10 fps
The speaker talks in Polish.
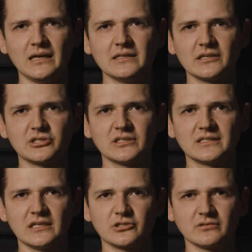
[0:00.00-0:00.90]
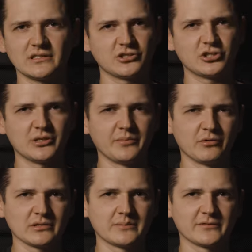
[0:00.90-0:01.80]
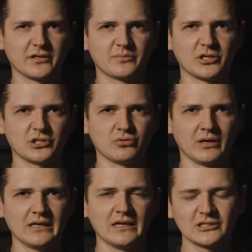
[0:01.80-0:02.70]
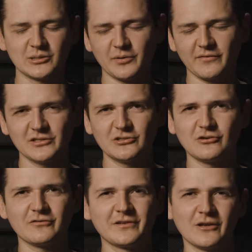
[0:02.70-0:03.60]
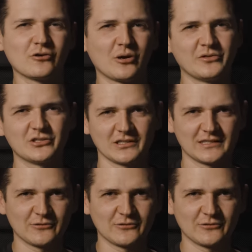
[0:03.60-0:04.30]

ale także zarządzać życiem miłosnym swoich przyjaciółek, co prowadzi do wielu komicznych